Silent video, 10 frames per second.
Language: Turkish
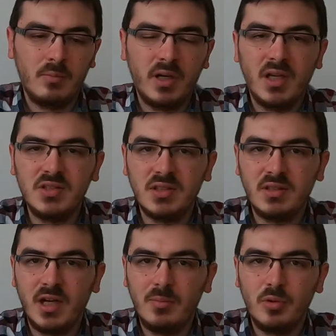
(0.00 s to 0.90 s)
Bagajların
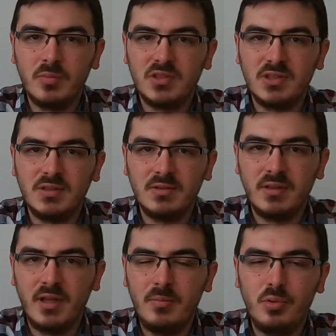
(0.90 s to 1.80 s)
kaybolmasının
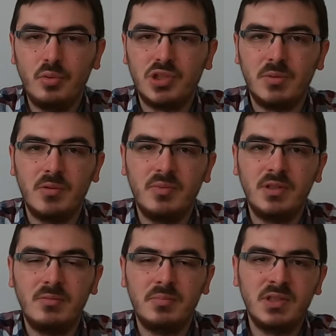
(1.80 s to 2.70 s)
en büyük
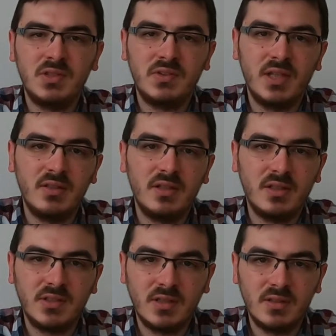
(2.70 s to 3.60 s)
sebebi bir teknik
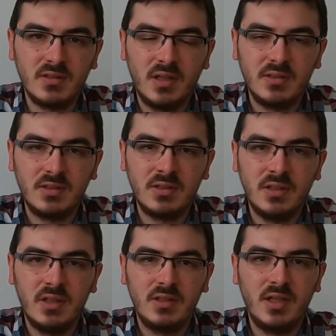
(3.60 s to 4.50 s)
aksaklıklardır.
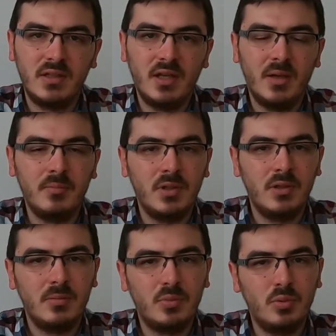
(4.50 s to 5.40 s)
Yani hem
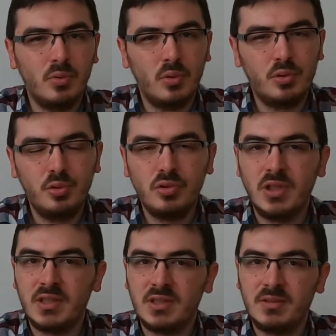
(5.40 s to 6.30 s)
bu
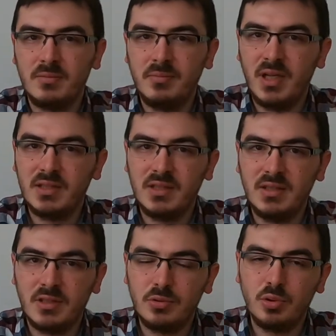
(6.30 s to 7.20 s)
okuyucular belki
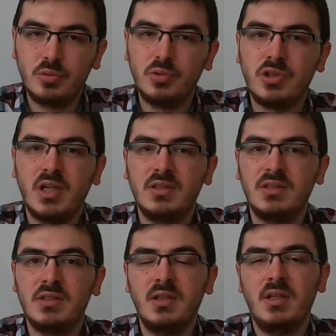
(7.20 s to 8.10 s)
yanlış
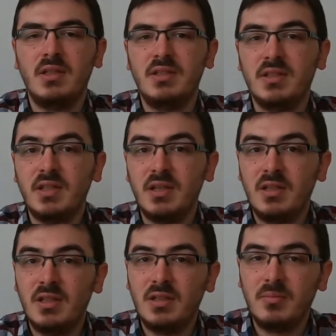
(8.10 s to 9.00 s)
okumuşlardır ya da
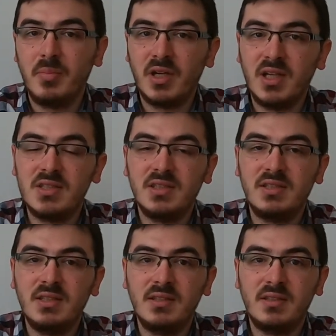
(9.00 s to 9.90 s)

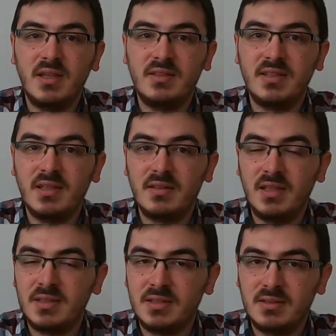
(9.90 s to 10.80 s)
bagajdaki
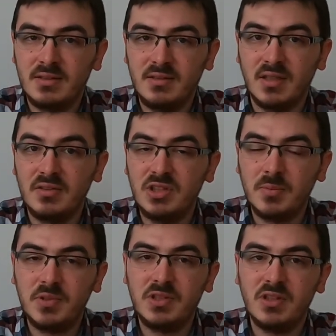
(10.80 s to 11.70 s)
etiketler yanlış
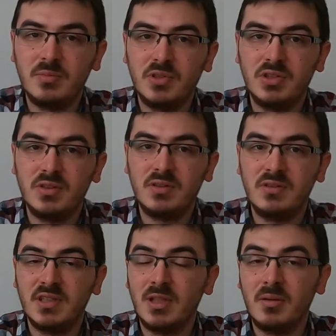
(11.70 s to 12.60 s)
yapıştırılmıştır
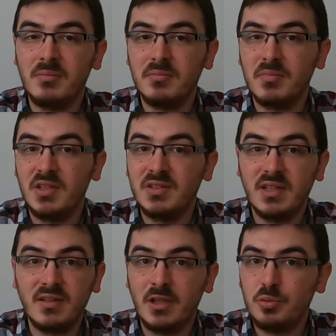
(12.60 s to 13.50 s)
ya da
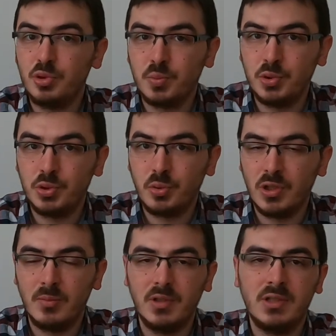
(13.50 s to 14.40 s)
etiketler düşmüş
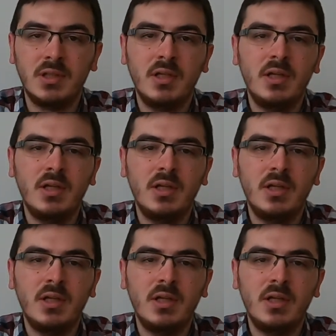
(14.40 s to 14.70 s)
olabilir.